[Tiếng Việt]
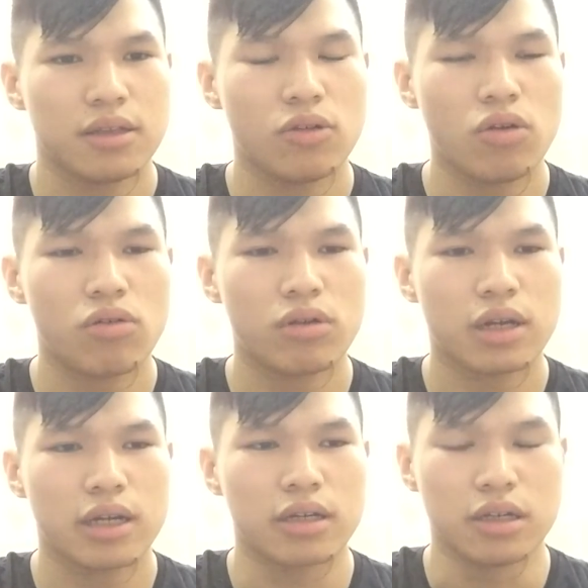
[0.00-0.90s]
luôn luôn
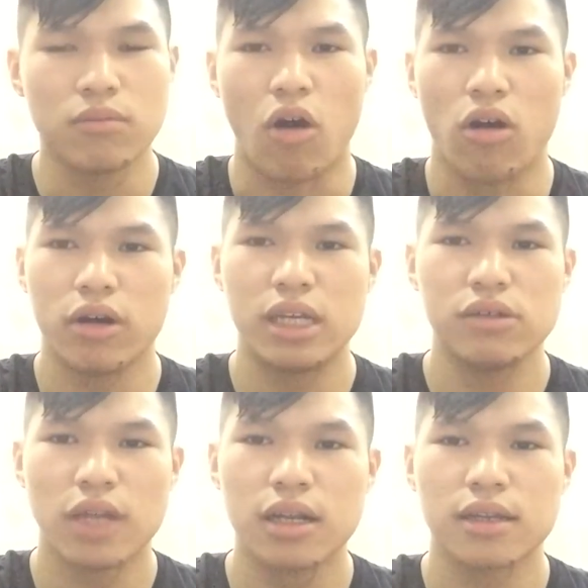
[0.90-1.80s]
ngưỡng mộ,
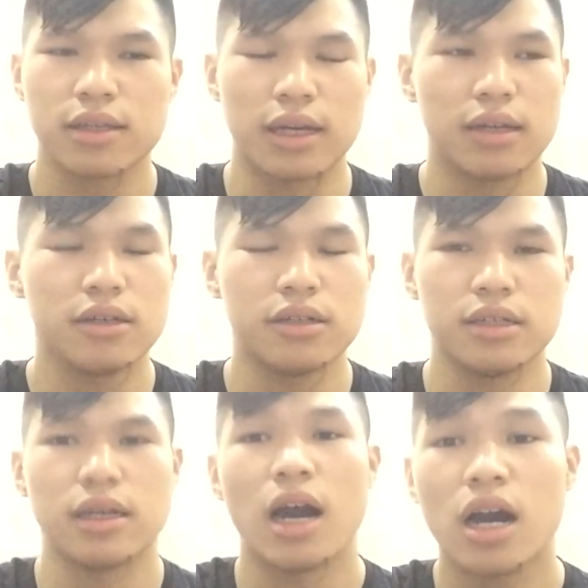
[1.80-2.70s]
yêu thích những
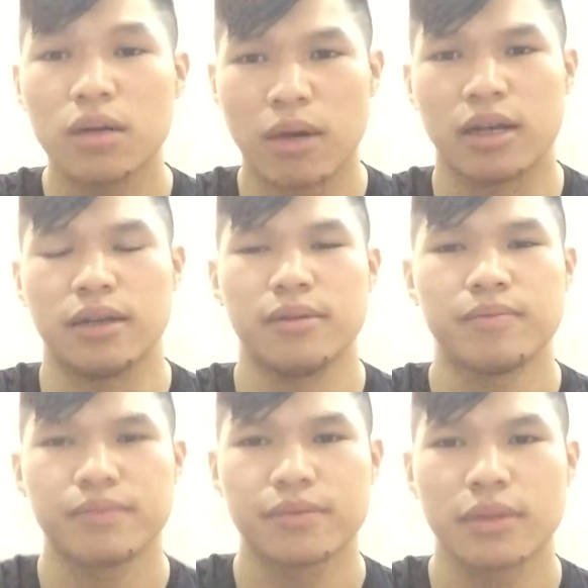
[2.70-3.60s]
người hơn mình
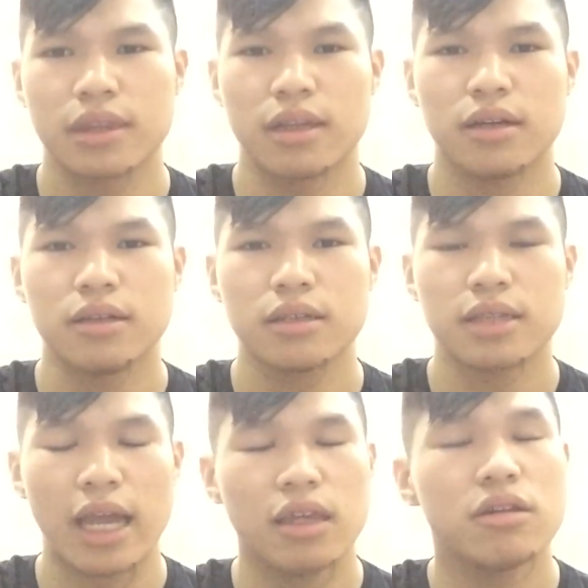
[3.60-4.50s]
đó,
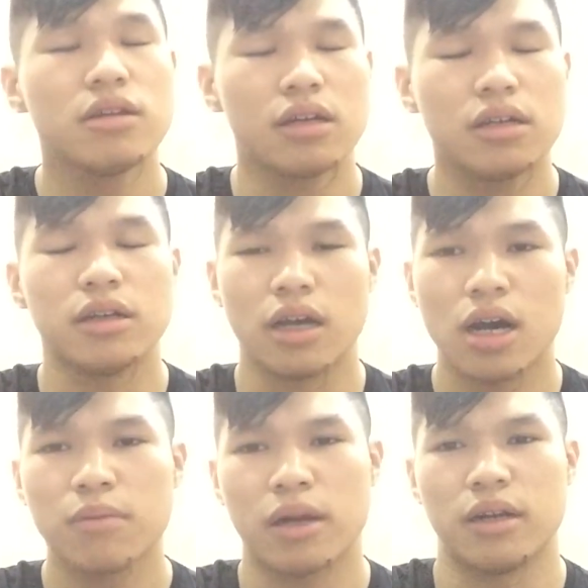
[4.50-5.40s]
tán dương những người
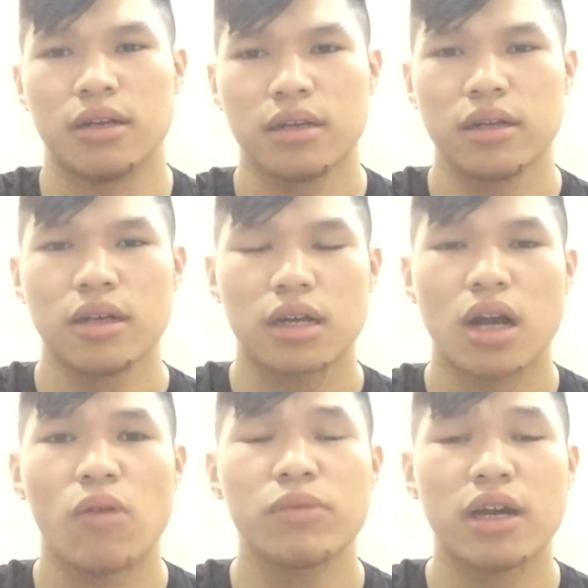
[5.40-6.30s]
hơn mình,
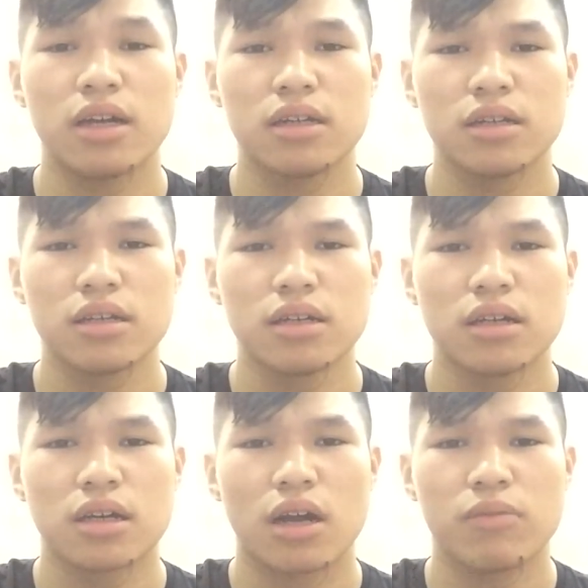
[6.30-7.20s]
không
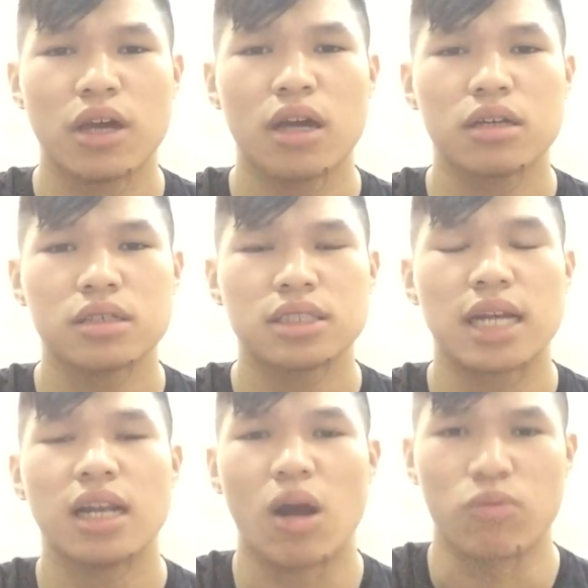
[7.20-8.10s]
nên
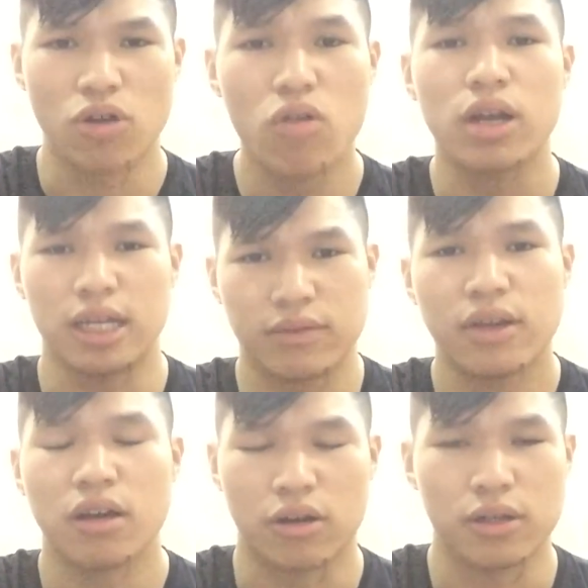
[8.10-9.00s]
sanh lòng đố kỵ với
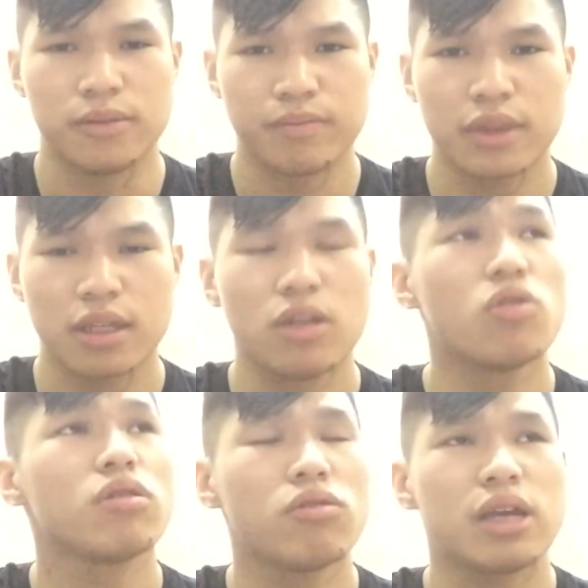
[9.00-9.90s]
họ,
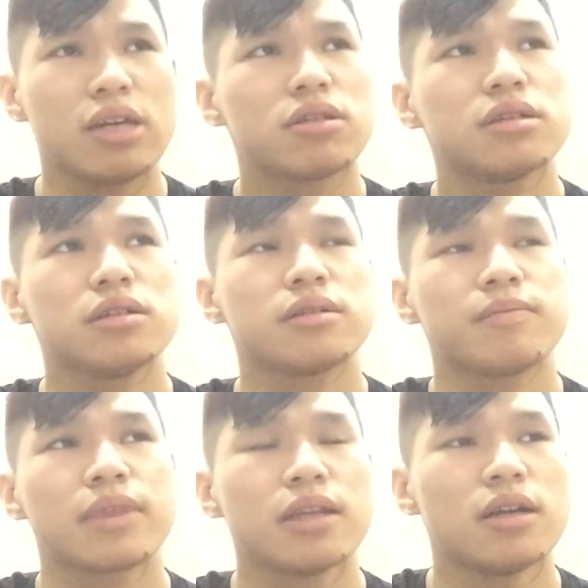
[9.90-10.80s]
luôn luôn yêu thương,
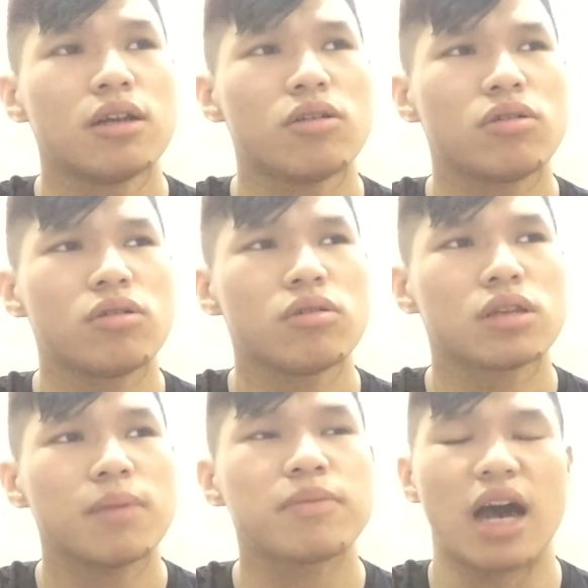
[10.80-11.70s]
luôn
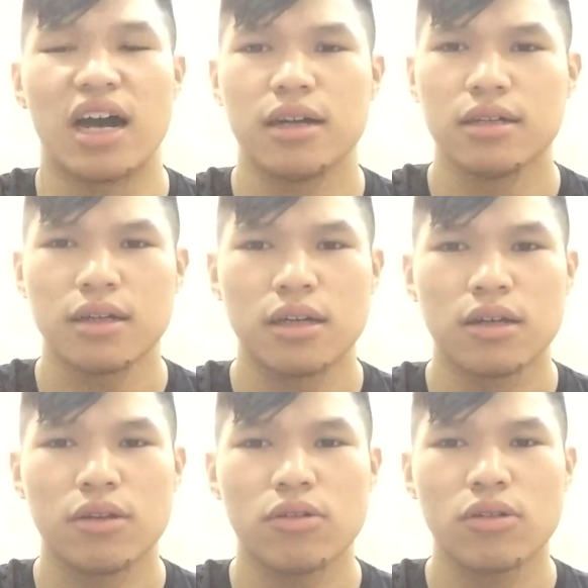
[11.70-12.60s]
luôn giúp đỡ,
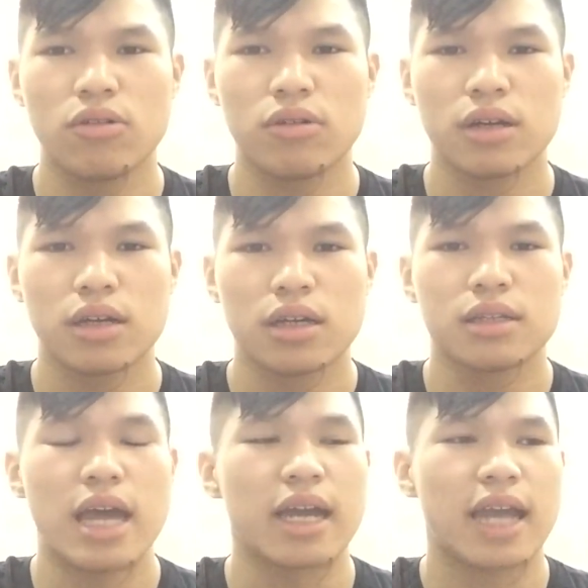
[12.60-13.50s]
luôn luôn
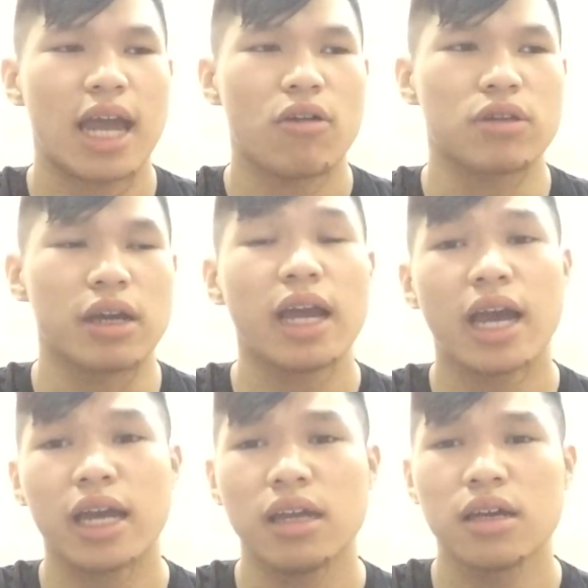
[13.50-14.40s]
đề cao những
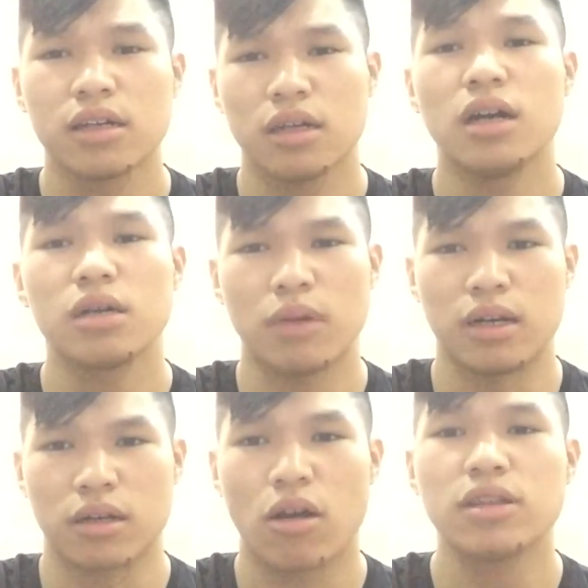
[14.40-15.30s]
ai hơn
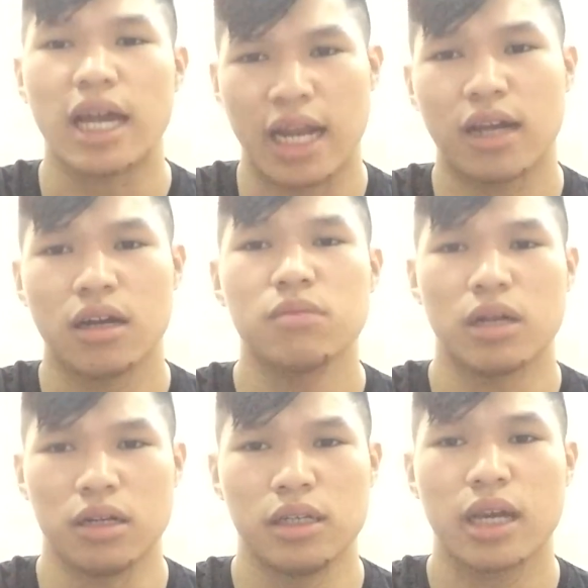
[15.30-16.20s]
mình, có tài năng hơn
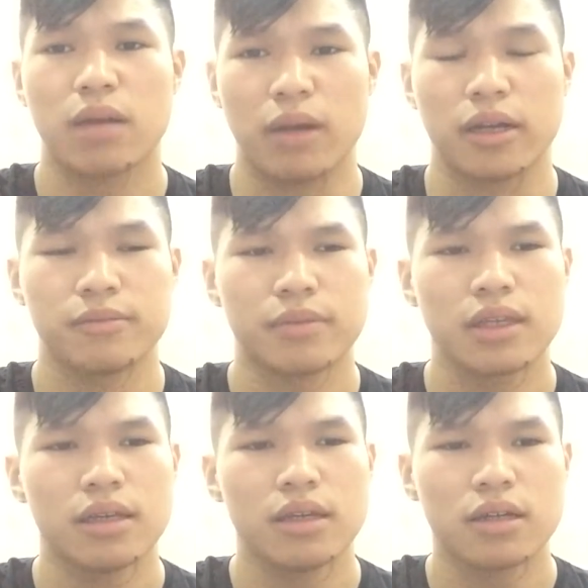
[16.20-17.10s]
mình nha các bạn.
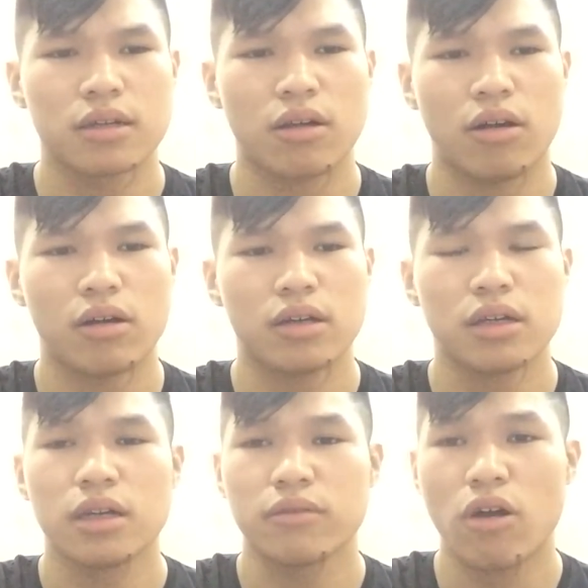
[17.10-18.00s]
Còn
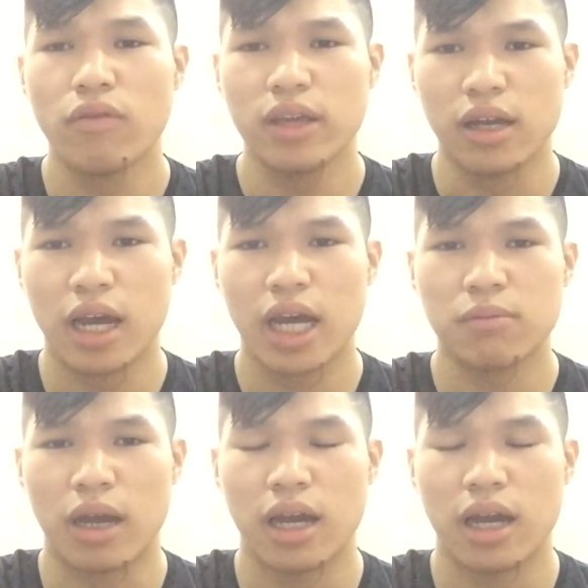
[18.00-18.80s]
đối với những ai